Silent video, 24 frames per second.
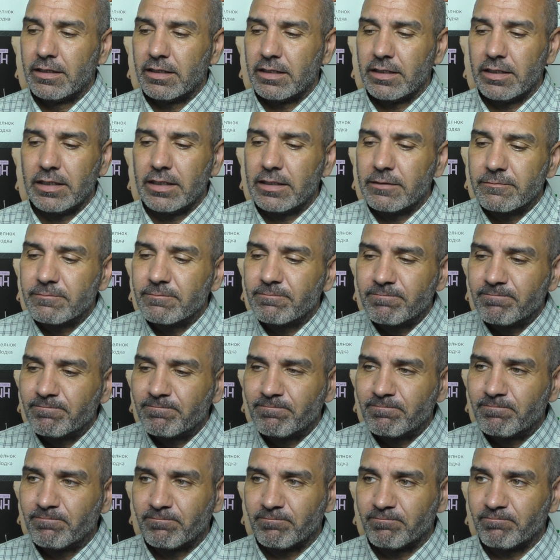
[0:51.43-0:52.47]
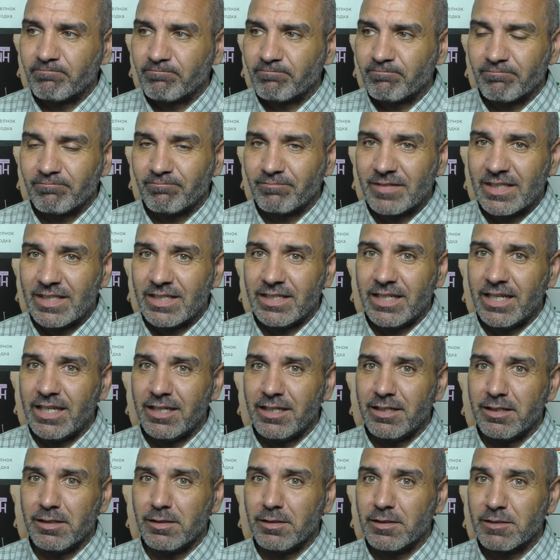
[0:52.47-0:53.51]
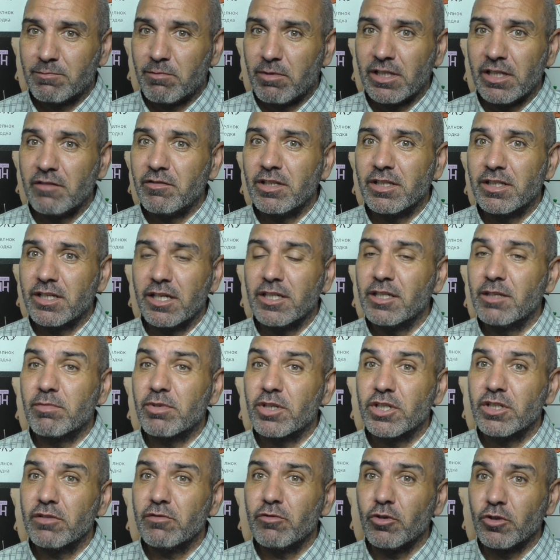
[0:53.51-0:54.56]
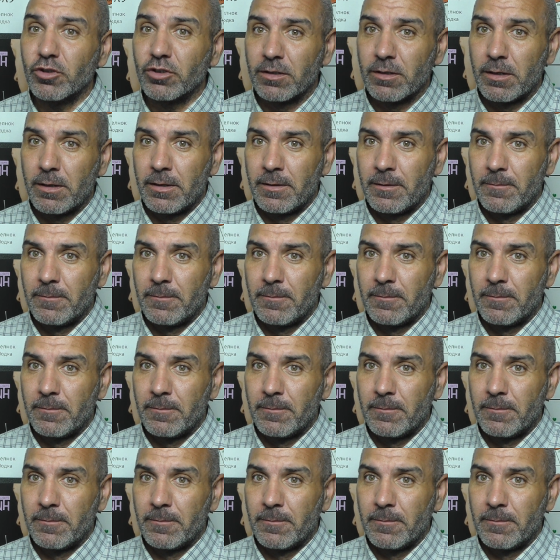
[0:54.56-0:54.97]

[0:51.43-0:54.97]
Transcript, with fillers: И с ней с половинкой не проживешь.